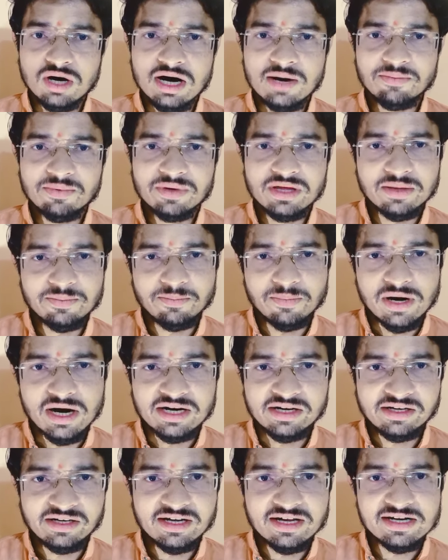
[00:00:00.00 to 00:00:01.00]
आपके
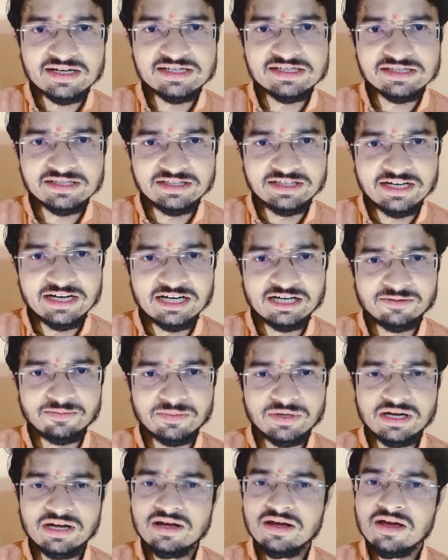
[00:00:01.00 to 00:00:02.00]
पार्टनर इस डेट
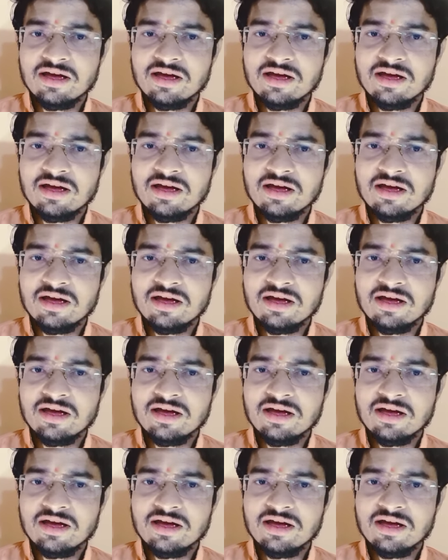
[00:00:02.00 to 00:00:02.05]
में